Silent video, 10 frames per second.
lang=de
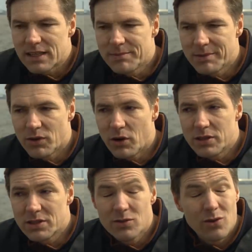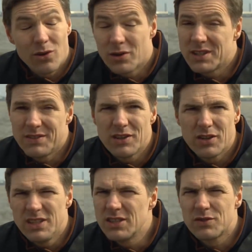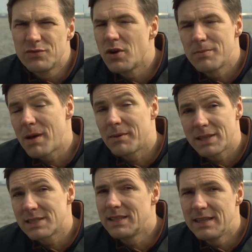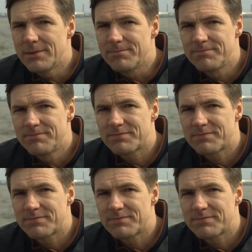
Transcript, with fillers: Ich bin heute so glücklich wie noch nie zuvor in meinem ganzen Leben.